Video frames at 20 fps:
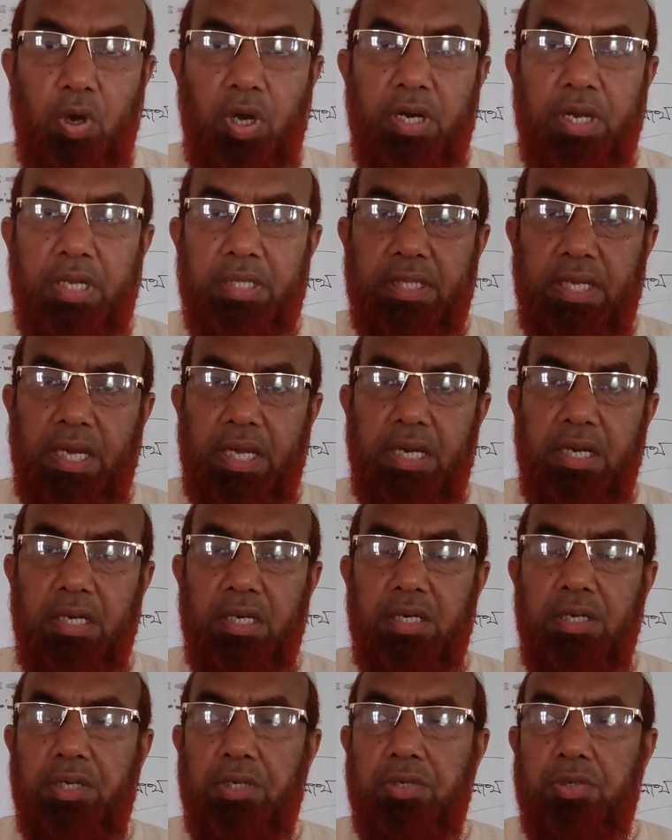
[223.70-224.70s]
কলকাতার
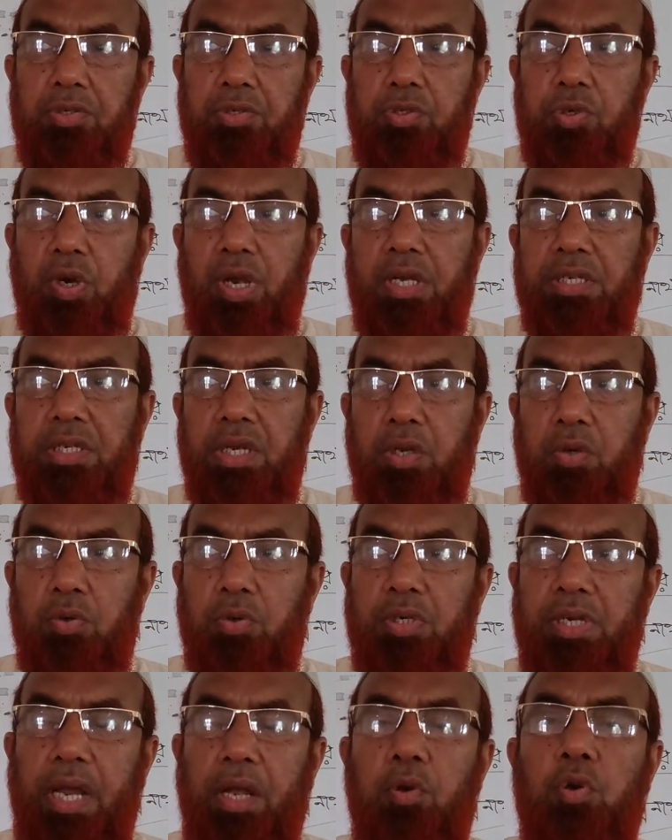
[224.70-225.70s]

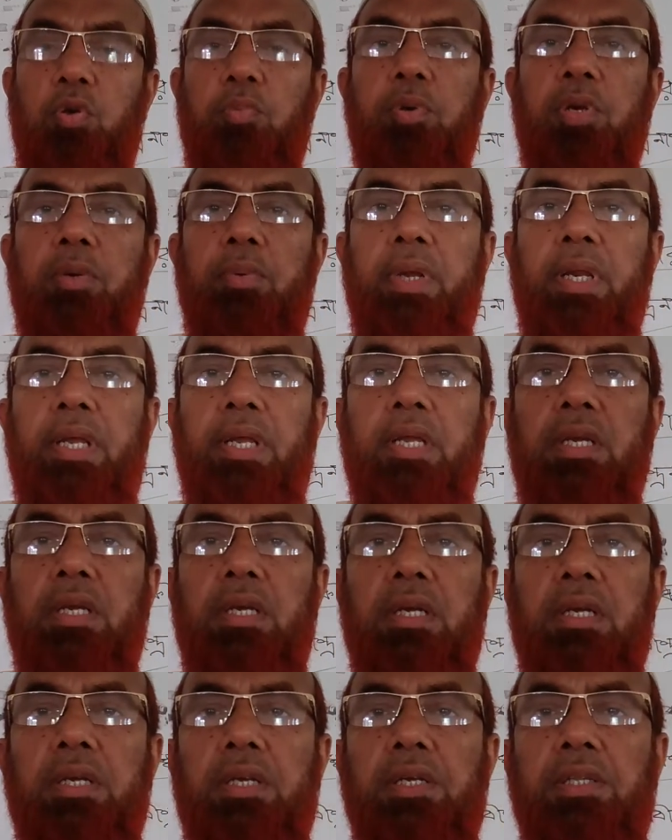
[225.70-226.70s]
জোড়াসাঁকো ঠাকুর পরিবারে
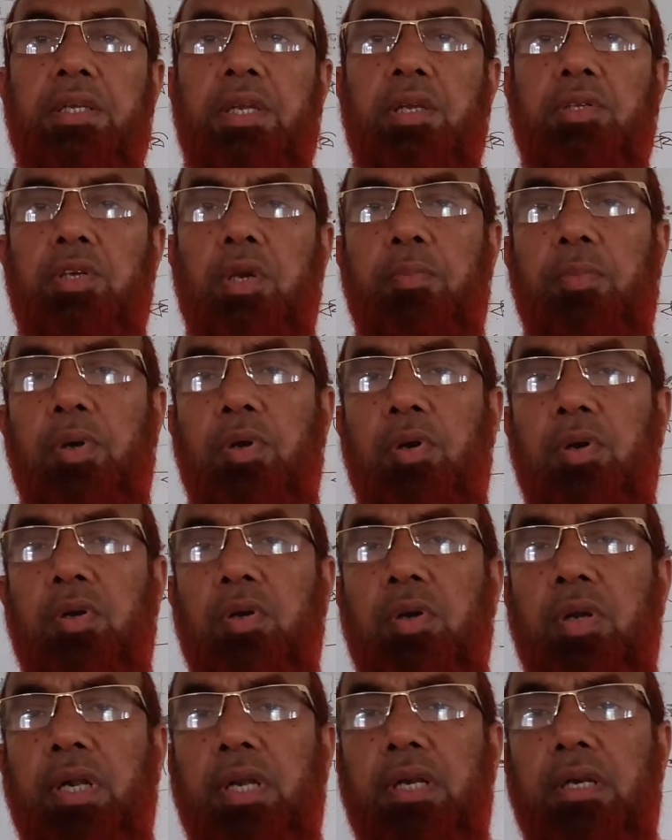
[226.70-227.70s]
তিনি
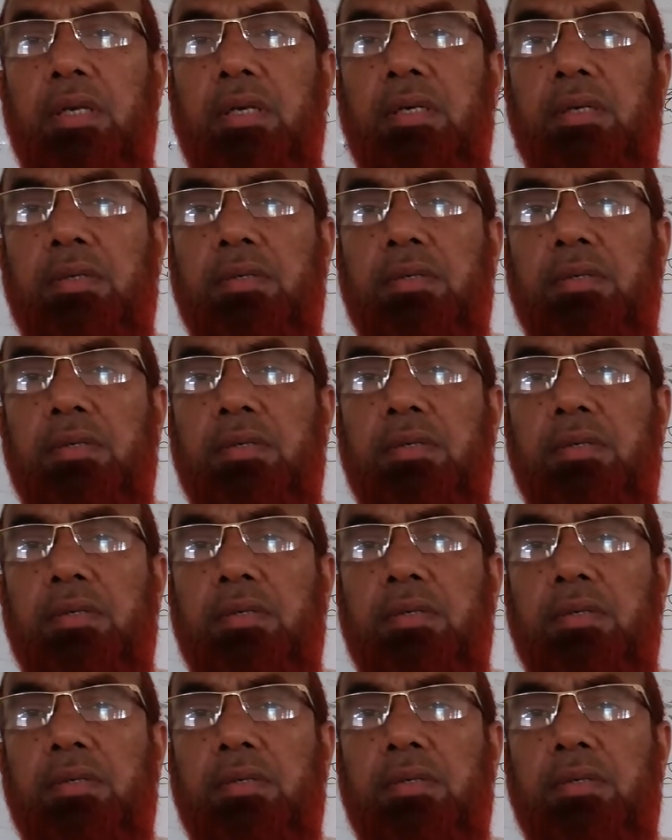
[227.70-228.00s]
জন্মগ্রহণ করেন